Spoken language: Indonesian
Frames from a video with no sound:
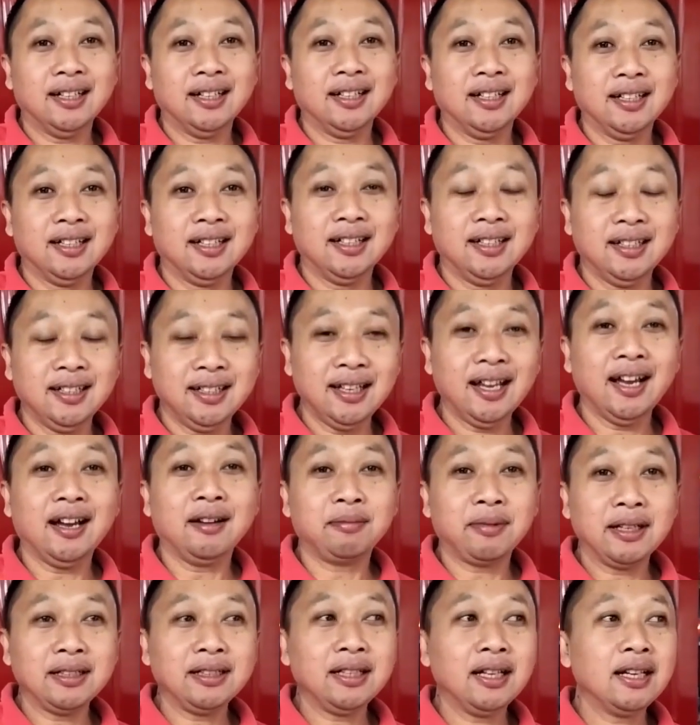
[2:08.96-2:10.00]
mm-hmm. ya
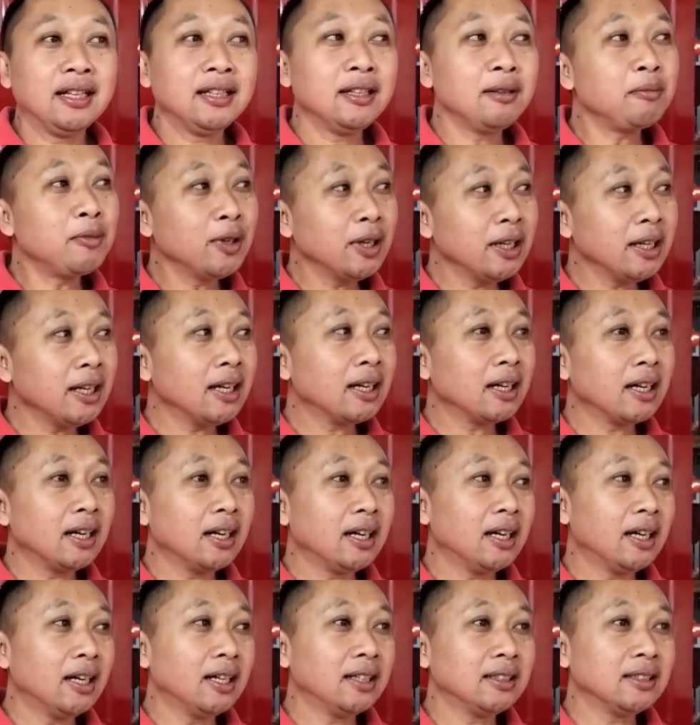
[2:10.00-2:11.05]
banyak nanti mungkin
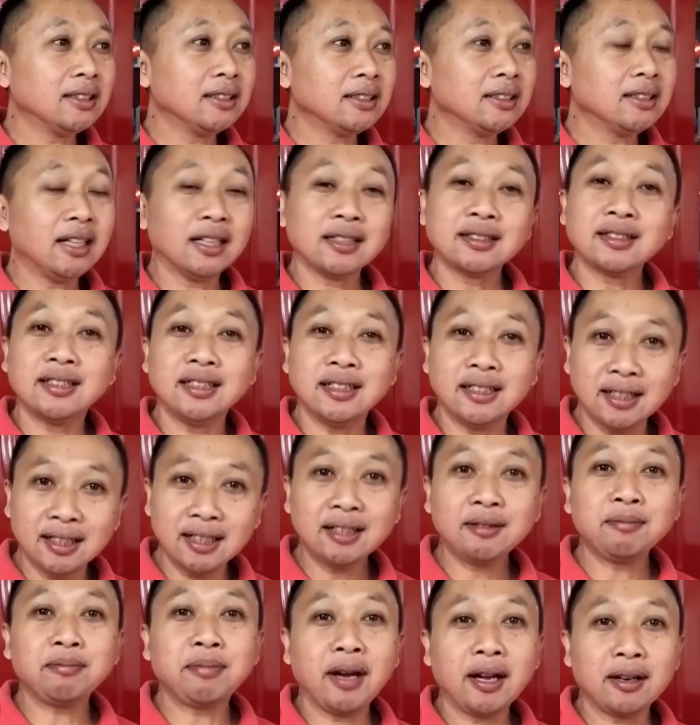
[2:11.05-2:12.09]
agak siang
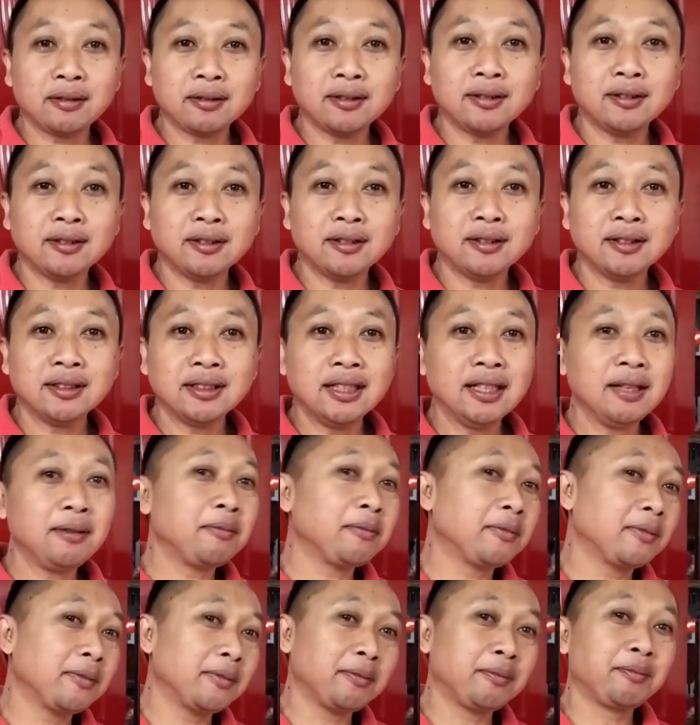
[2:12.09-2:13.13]
sedikit mm-hmm. baru ini
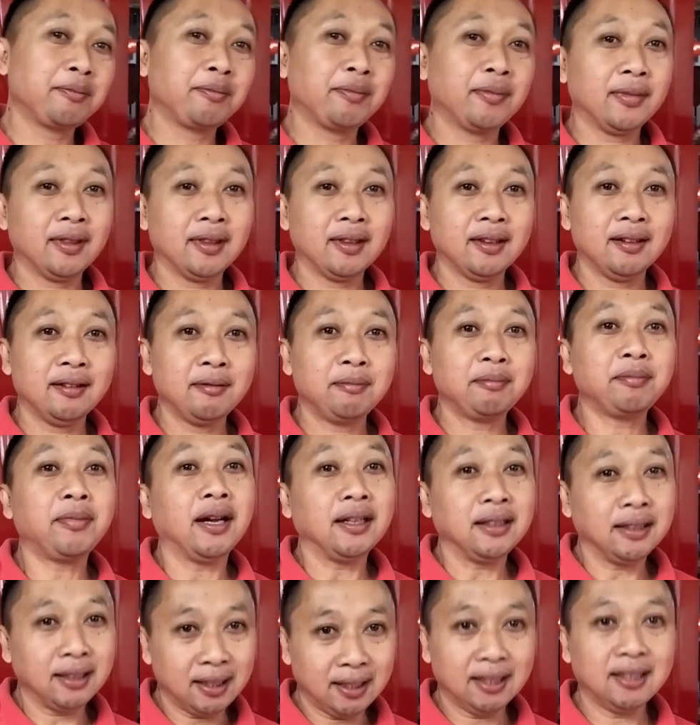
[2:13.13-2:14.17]

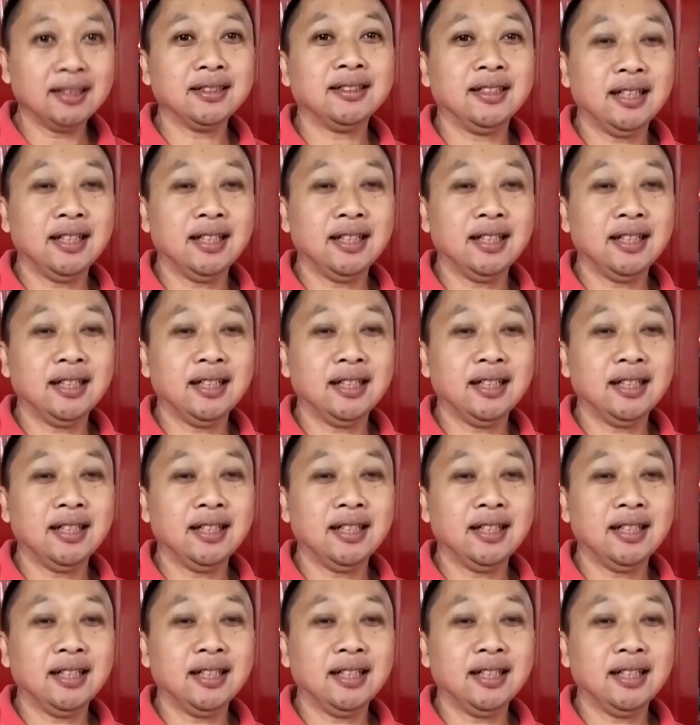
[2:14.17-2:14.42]
banyak